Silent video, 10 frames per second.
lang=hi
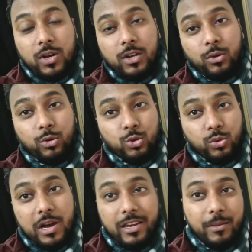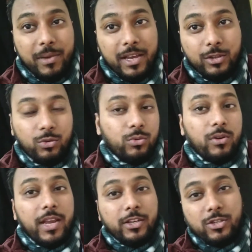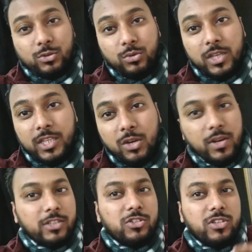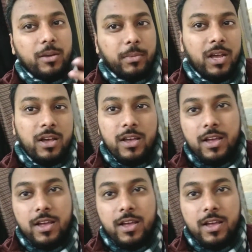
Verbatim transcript: का लोन चुका नहीं पाए तो उन्होंने एक्सिस को दे दिया और एक्सिस ने अपना